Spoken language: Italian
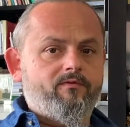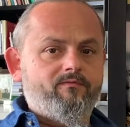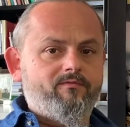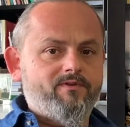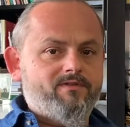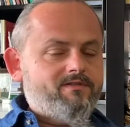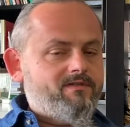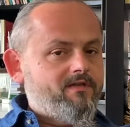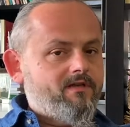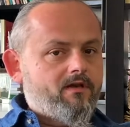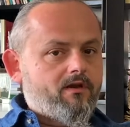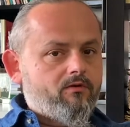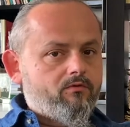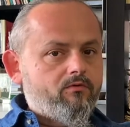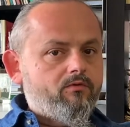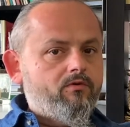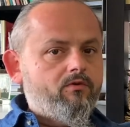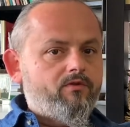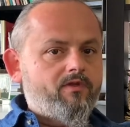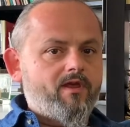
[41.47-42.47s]
investire nel
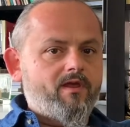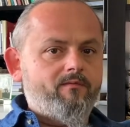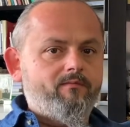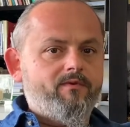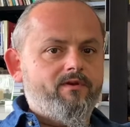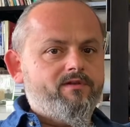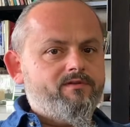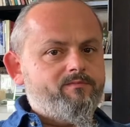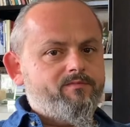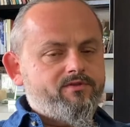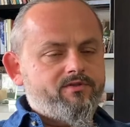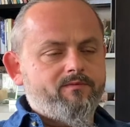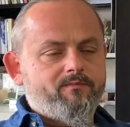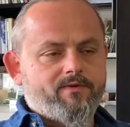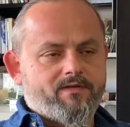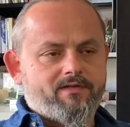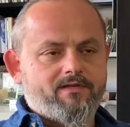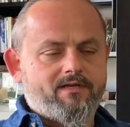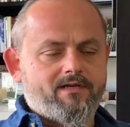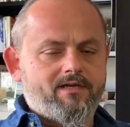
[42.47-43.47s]
lungo termine,
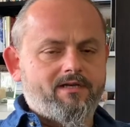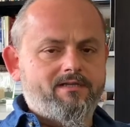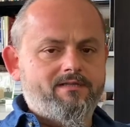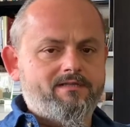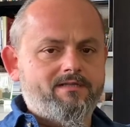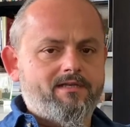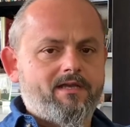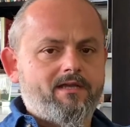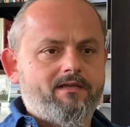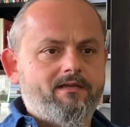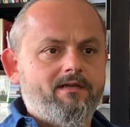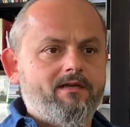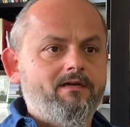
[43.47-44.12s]
specialmente nell'azienda,